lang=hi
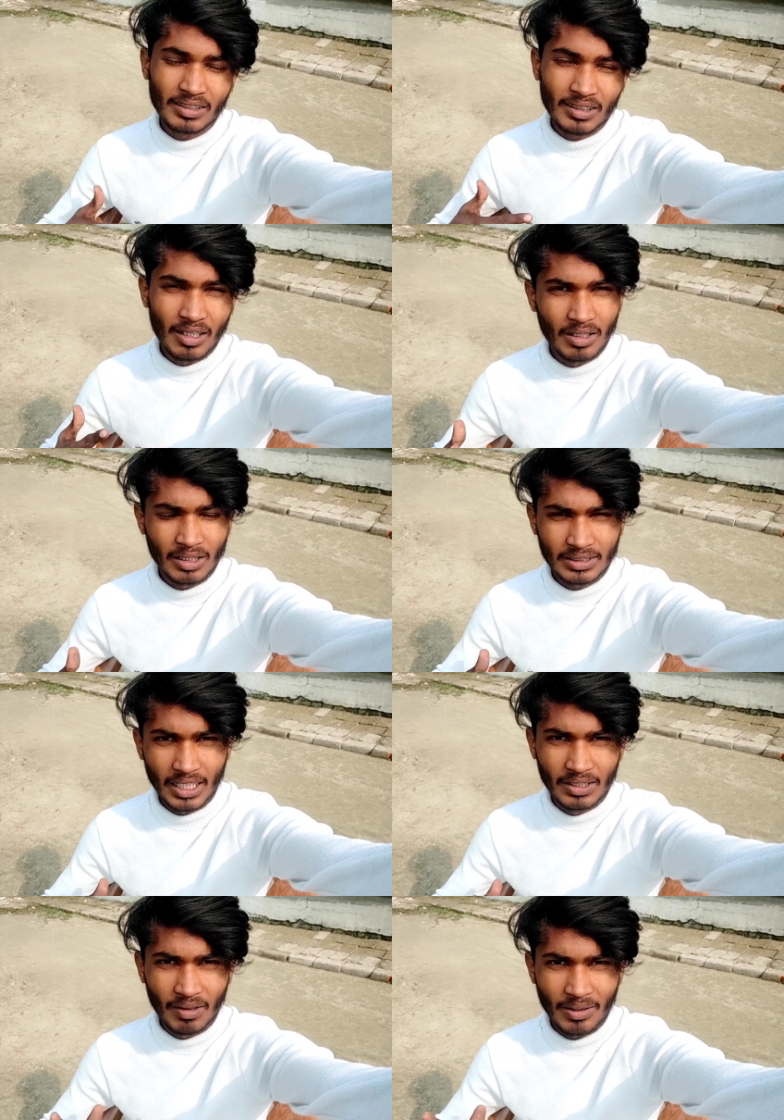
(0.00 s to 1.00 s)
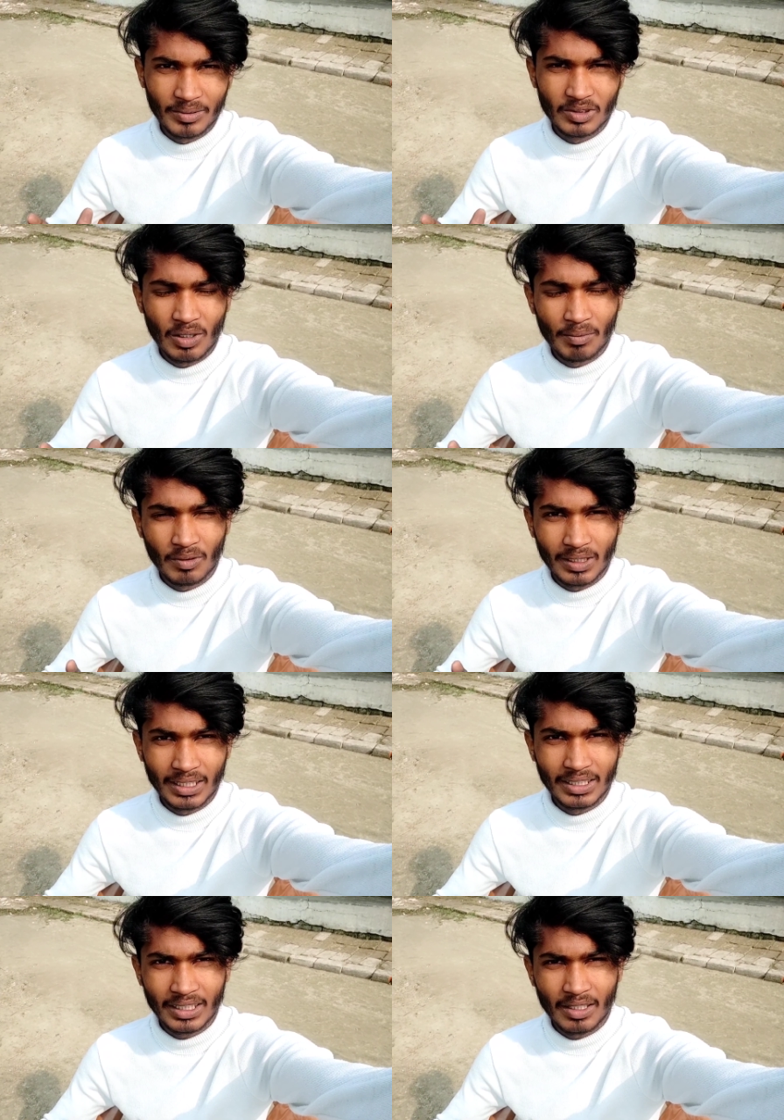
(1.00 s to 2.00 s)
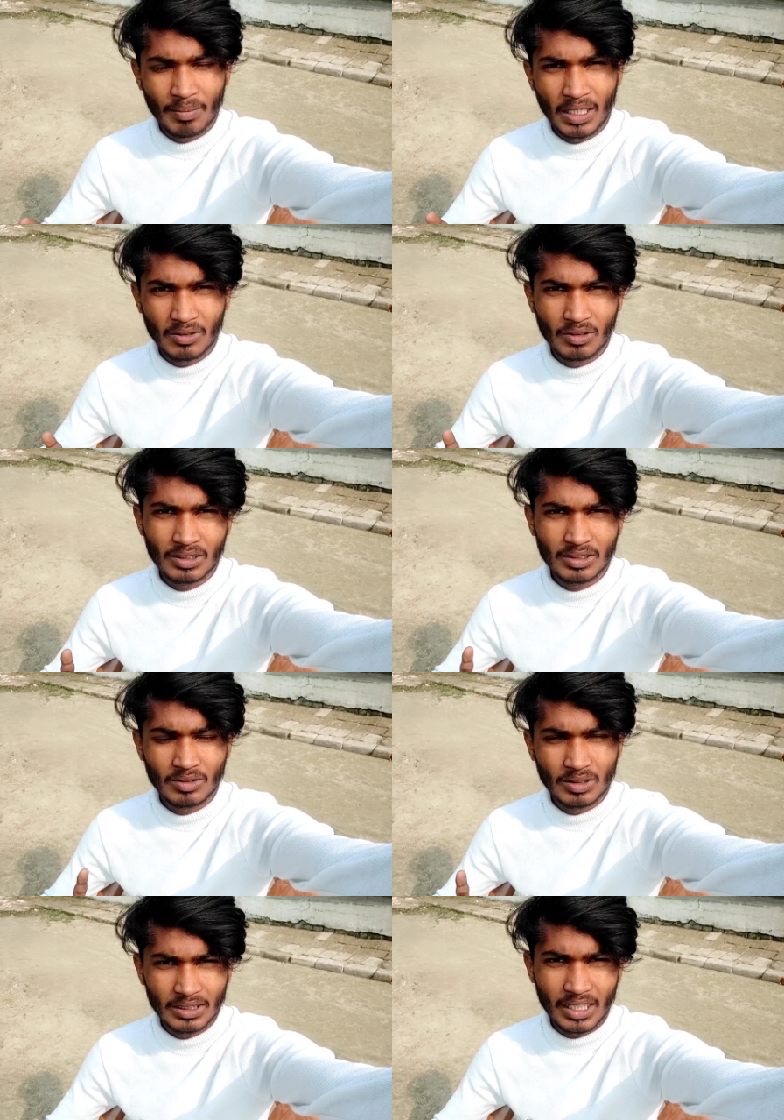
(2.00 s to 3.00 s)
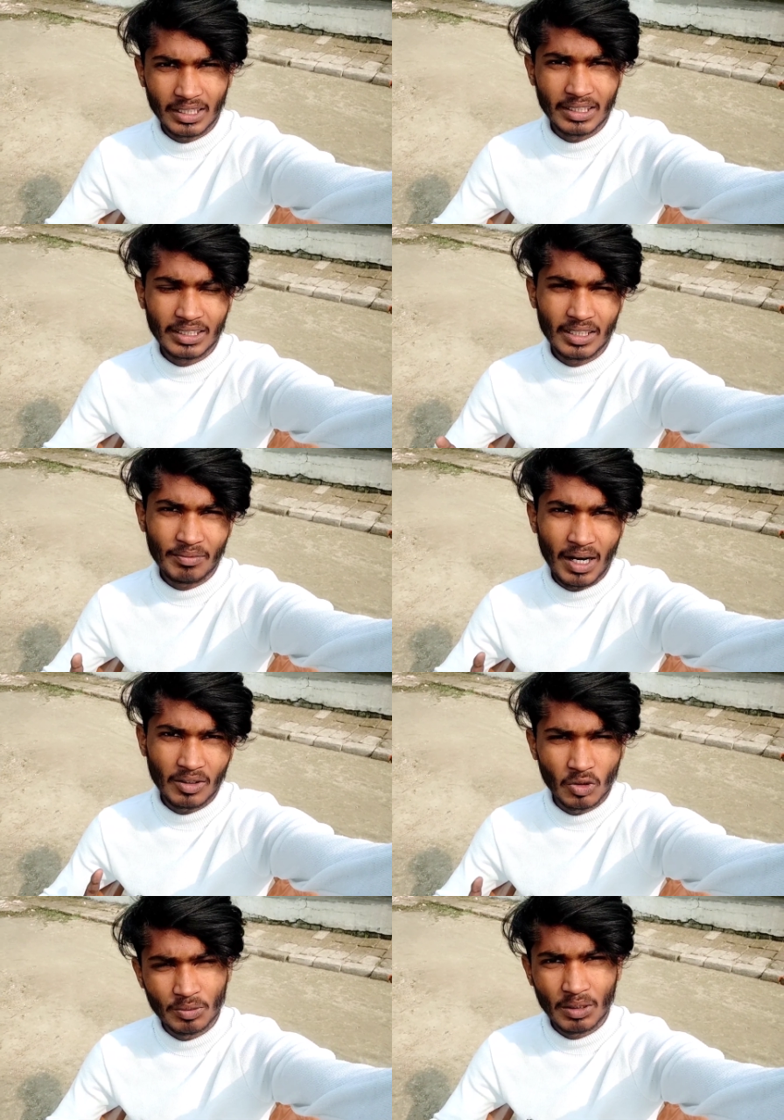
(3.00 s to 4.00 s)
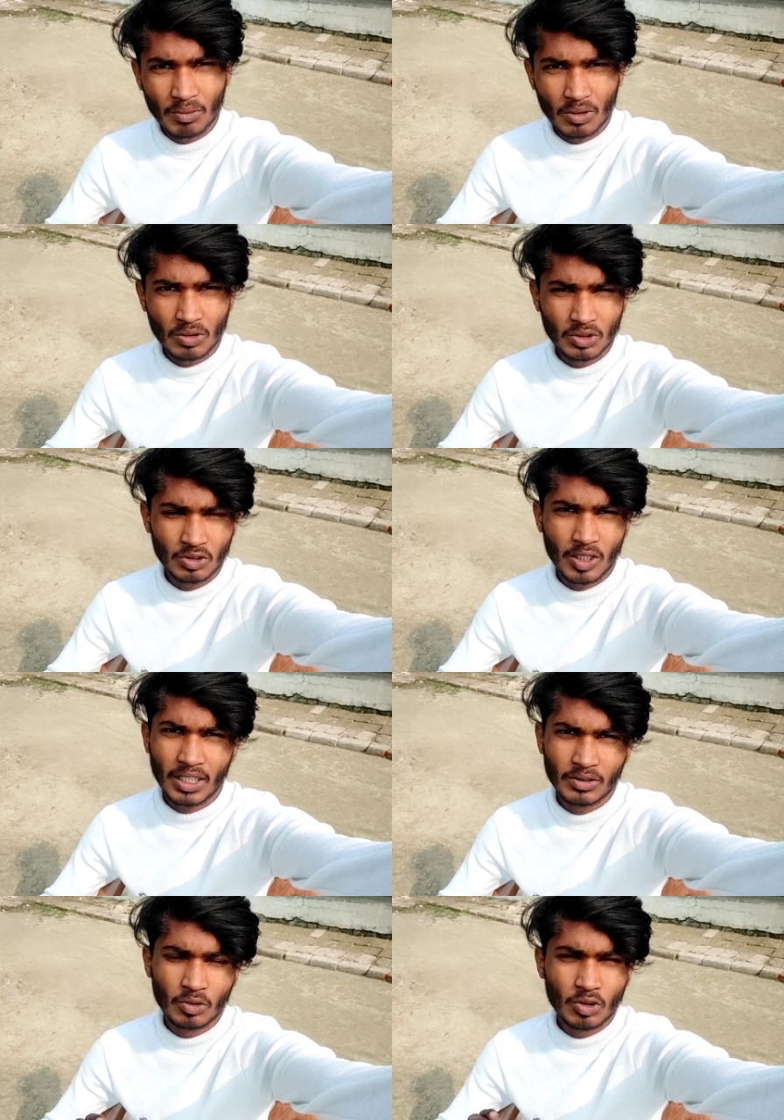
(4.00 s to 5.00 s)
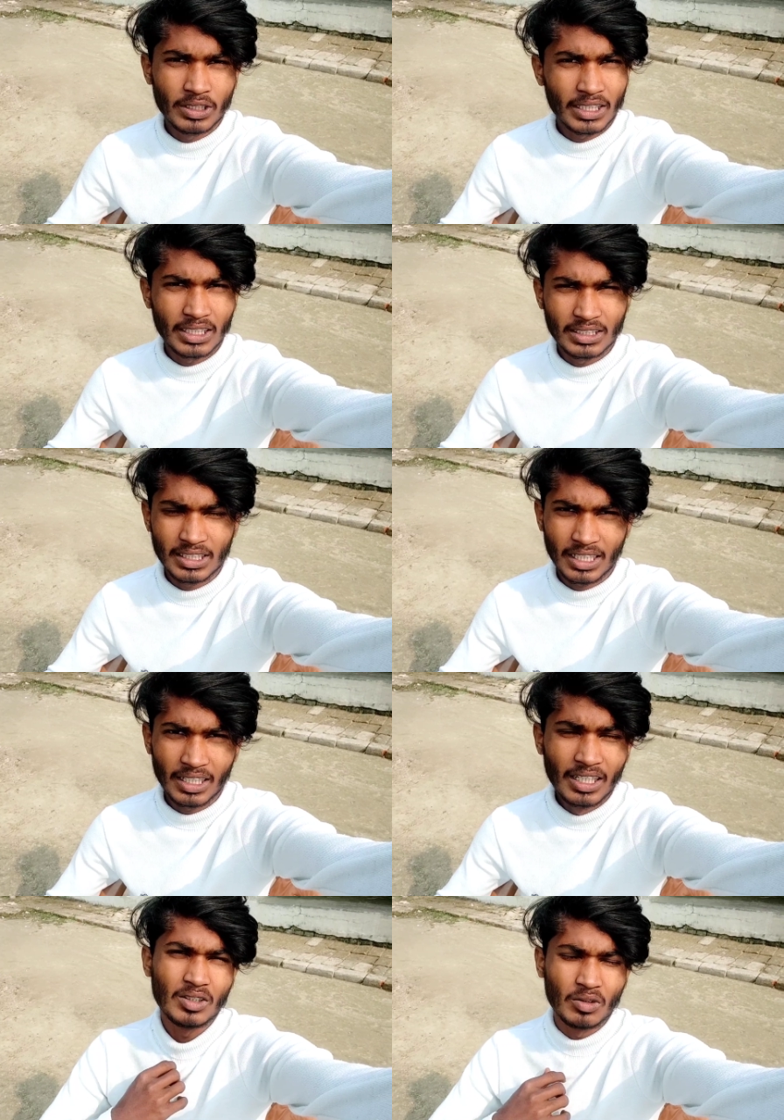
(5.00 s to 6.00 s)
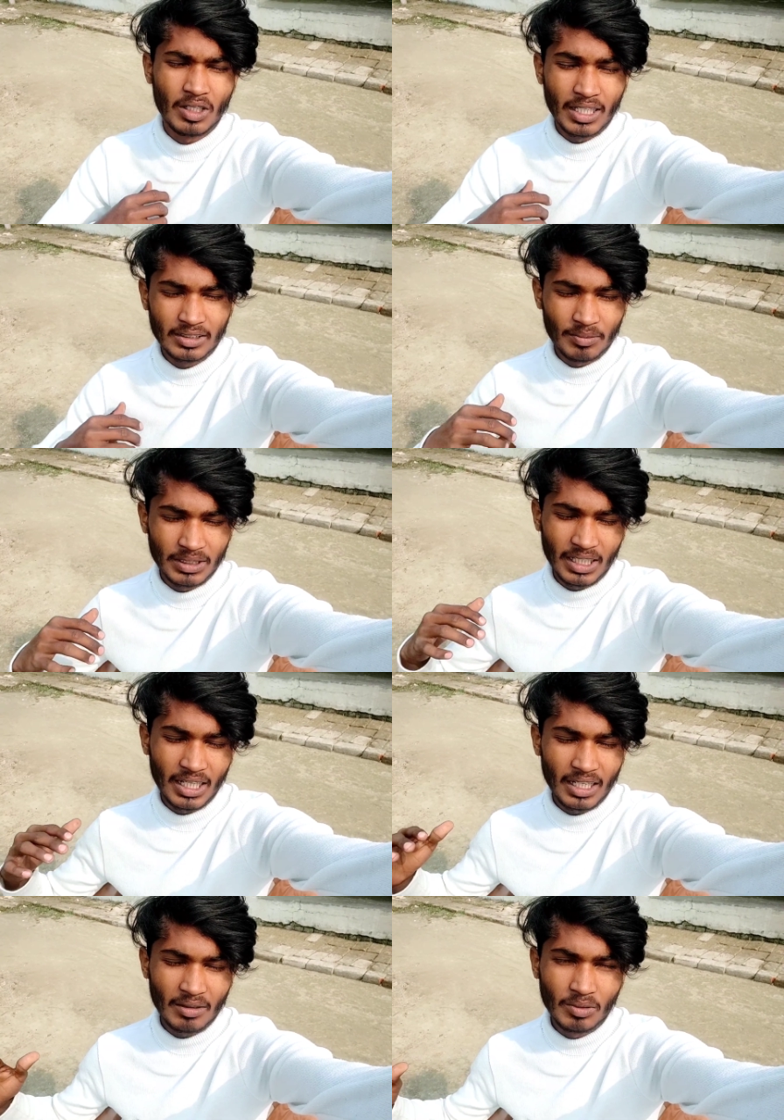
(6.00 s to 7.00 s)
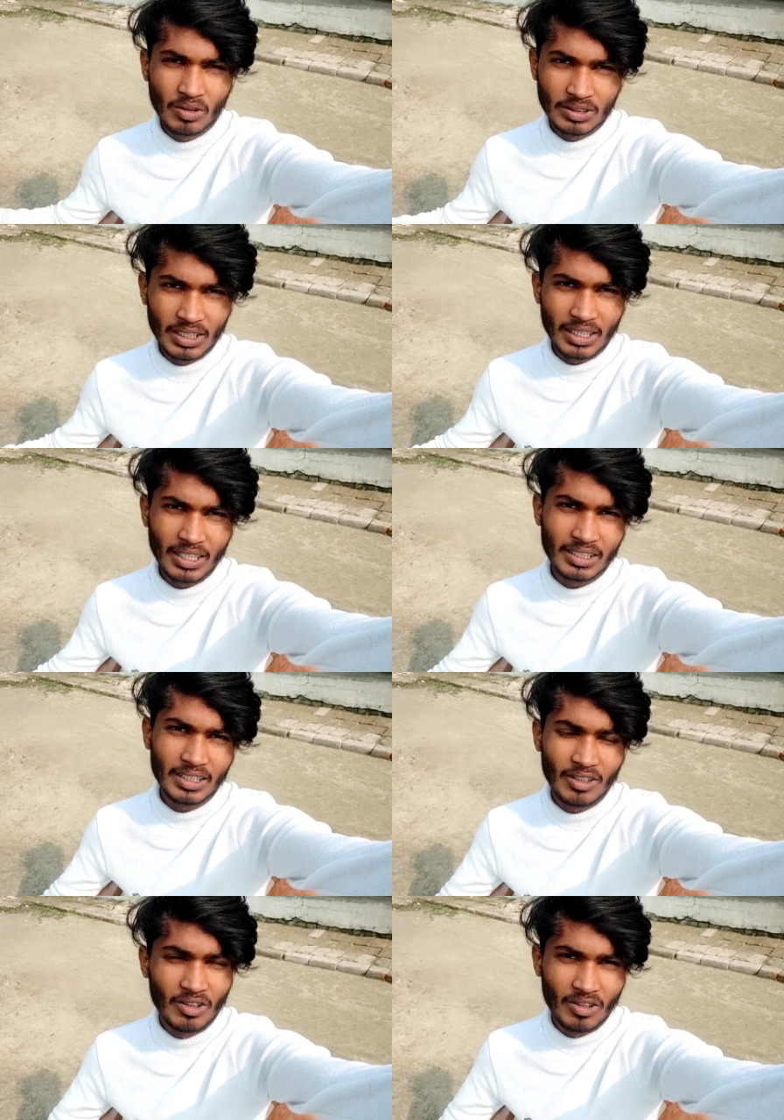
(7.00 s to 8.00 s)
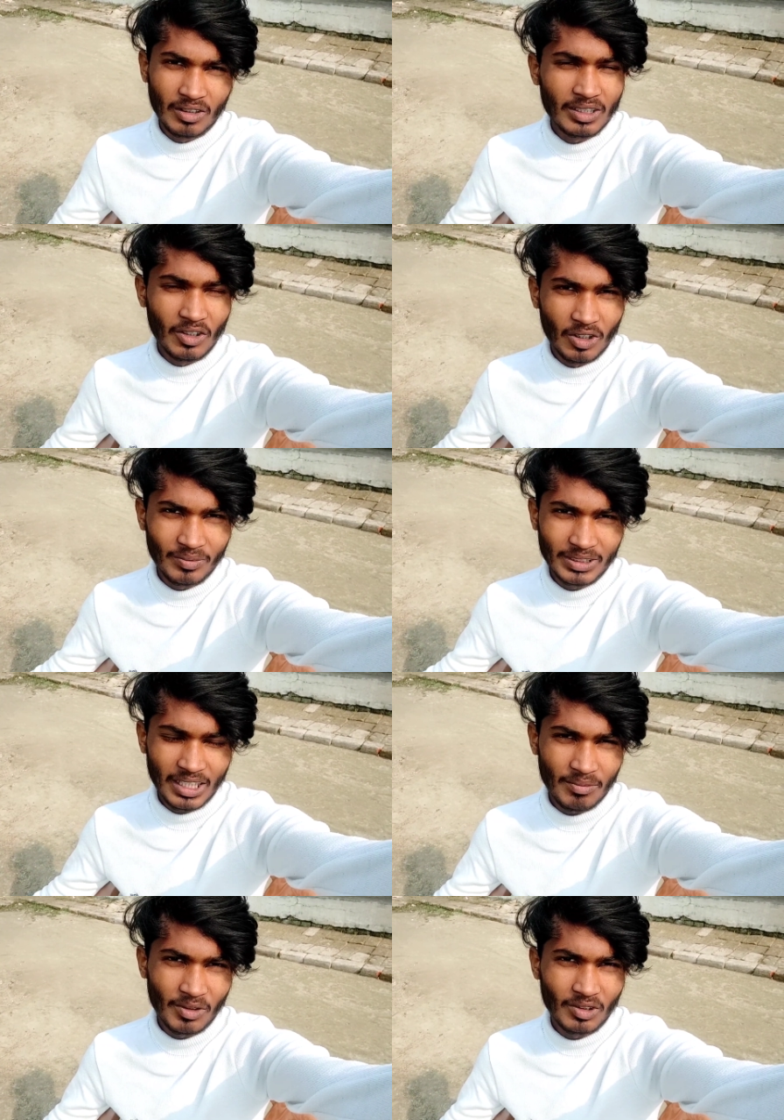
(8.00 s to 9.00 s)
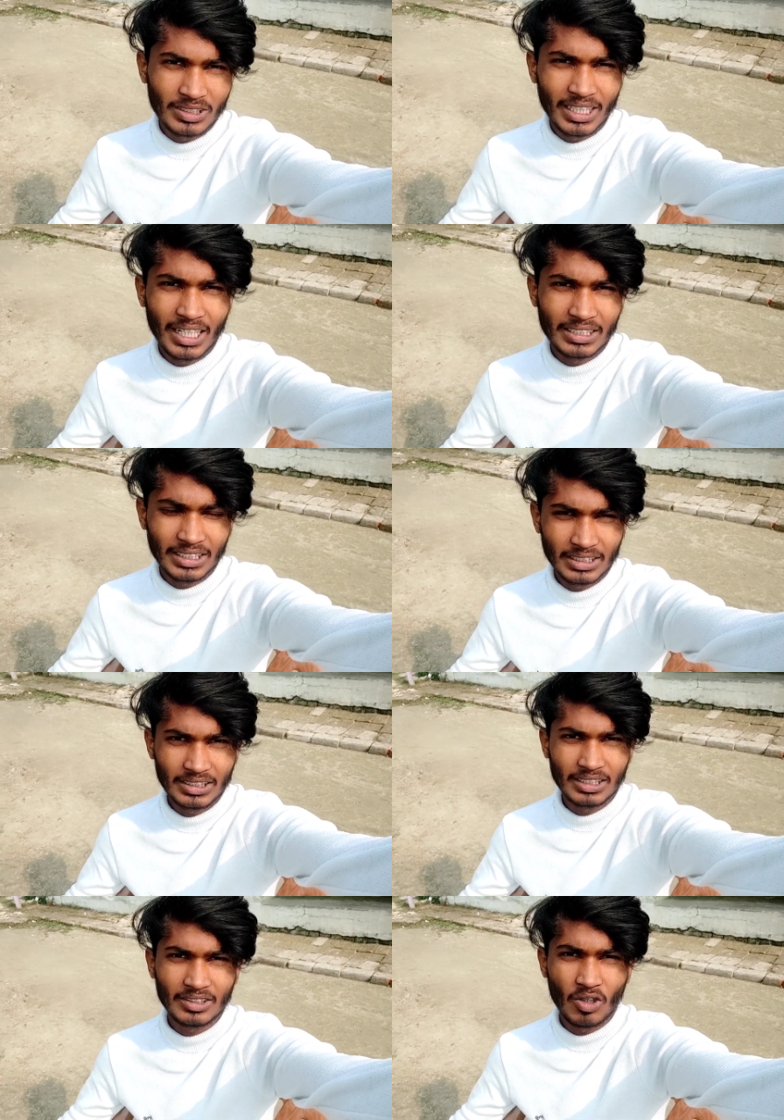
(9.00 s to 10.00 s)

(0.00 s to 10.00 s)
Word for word: कल शादी वाला वीडियो आप लोग नहीं देखे हैं पार्ट वन जाके देखिए पार्ट टू भी अपलोड हो चुका है दोनों देख लीजिए जाके तो गाइज मज़ा आएगा बहुत ज़्यादा ही और और भी सारा ब्लॉग्स आएगा अच्छा अच्छा तो